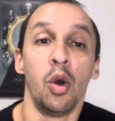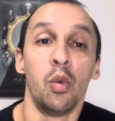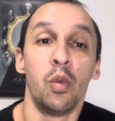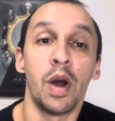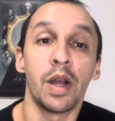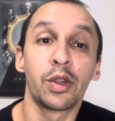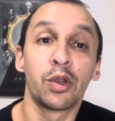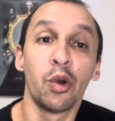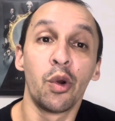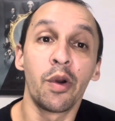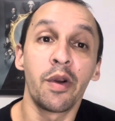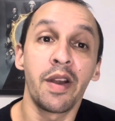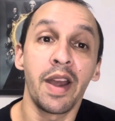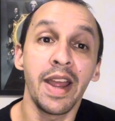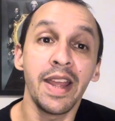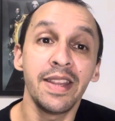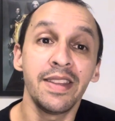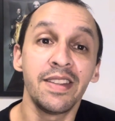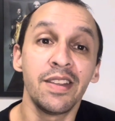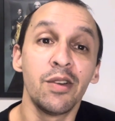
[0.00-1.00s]
O ator
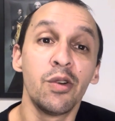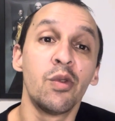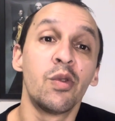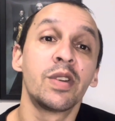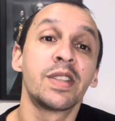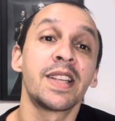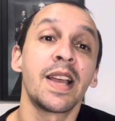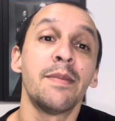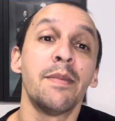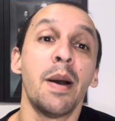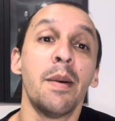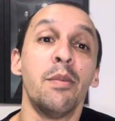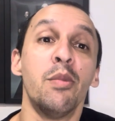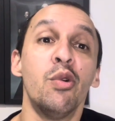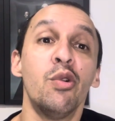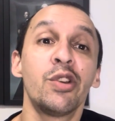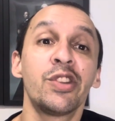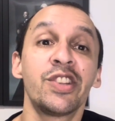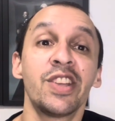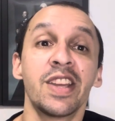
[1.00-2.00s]
Randy
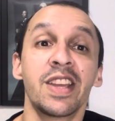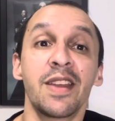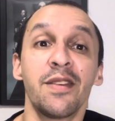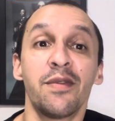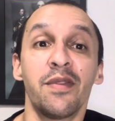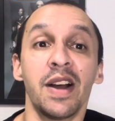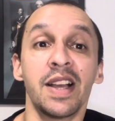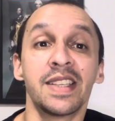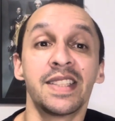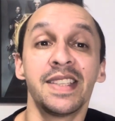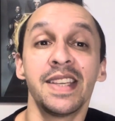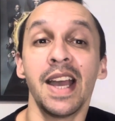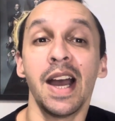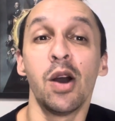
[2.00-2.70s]
Samamurti, que fazia